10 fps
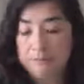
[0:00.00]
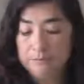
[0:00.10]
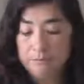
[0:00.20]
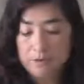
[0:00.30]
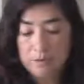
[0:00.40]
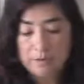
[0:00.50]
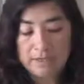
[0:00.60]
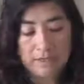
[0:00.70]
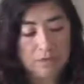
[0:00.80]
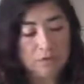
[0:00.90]
voy a
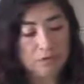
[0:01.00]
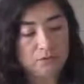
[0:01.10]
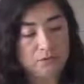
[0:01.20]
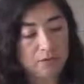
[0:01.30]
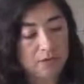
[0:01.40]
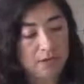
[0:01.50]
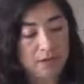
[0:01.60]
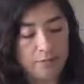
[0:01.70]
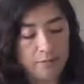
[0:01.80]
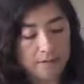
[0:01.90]
ubicar los
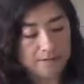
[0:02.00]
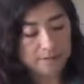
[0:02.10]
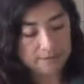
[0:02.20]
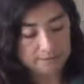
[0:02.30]
jabones.